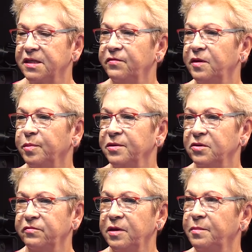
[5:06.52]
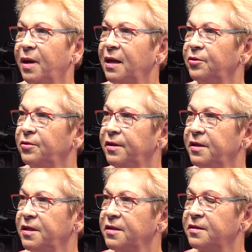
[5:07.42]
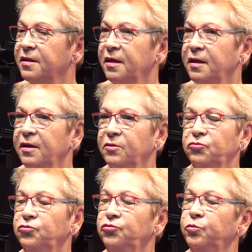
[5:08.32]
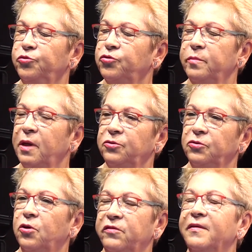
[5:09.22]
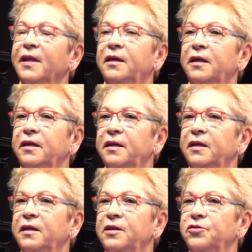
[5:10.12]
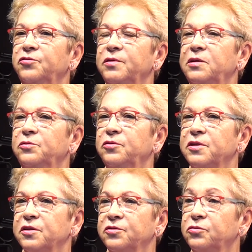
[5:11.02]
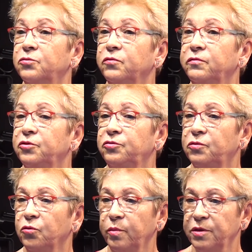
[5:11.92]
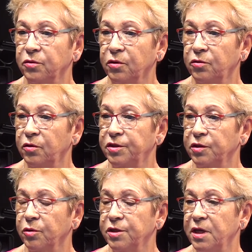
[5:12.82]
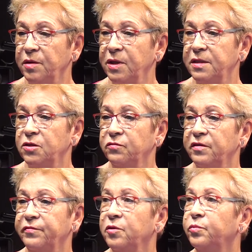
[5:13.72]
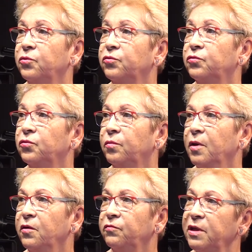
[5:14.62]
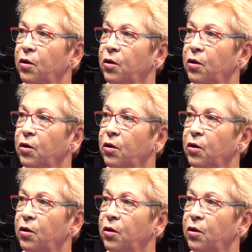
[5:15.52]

l'impression de voir une balle de tennis ou plutôt une balle de golf. Et je suis allée aux urgences, je, trouve, je suis tombée sur un autre chirurgien, il m'a dit on va faire une ponction. Vous voyez, on